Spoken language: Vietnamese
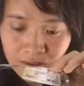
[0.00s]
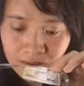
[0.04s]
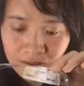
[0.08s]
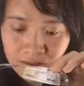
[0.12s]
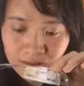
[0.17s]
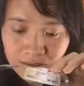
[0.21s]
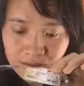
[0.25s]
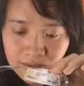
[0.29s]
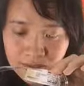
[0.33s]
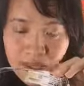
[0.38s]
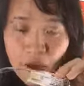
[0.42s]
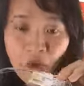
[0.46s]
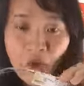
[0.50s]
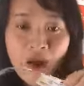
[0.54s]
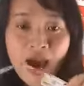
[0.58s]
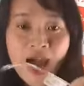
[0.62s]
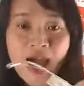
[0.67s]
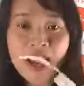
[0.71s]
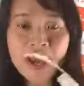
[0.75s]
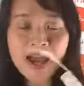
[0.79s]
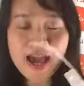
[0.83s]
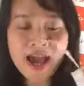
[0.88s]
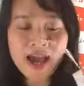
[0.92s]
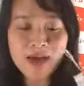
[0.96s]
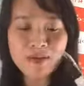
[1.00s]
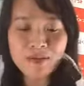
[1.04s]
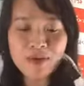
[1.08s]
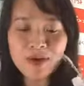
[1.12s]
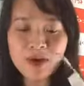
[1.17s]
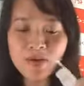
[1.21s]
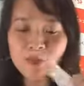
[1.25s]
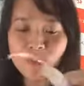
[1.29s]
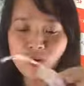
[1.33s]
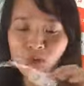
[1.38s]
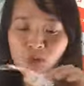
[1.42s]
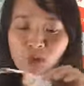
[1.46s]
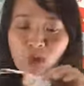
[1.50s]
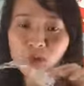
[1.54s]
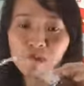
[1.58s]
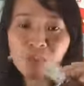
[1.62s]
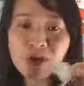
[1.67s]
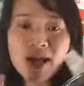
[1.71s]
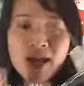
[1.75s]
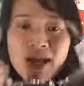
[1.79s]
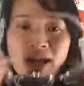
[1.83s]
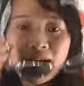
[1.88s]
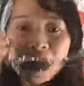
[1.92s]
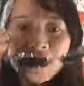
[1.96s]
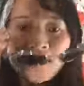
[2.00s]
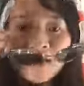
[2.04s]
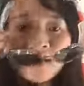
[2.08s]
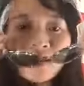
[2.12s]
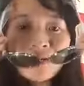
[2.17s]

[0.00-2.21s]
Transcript: sáu hai hai mươi một bốn mươi ạ.